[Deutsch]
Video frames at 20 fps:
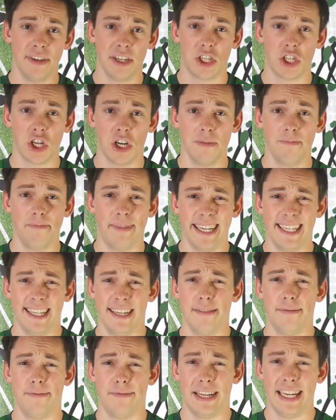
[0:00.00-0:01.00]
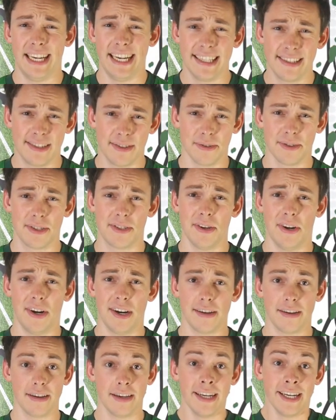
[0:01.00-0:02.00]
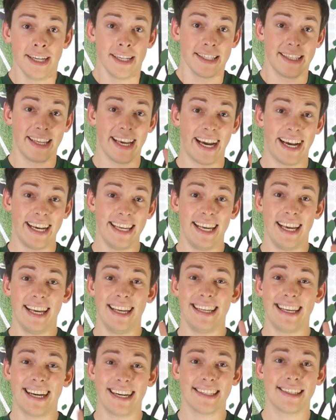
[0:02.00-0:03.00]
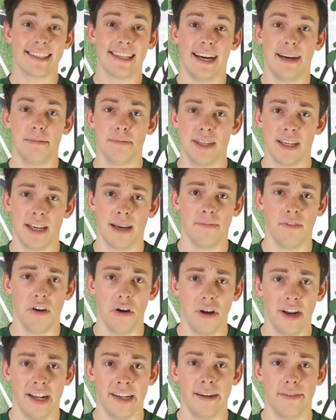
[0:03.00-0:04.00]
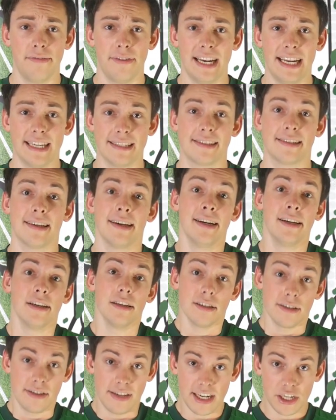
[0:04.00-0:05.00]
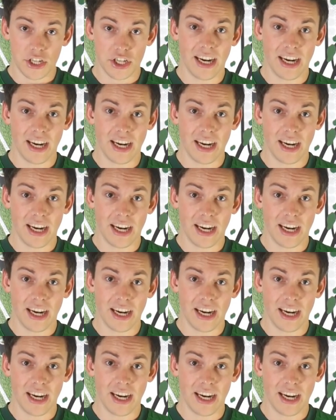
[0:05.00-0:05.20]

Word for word: wir schon bei den Verletzungssorgen. Drei Youngster haben sich am Wochenende verletzt. Serge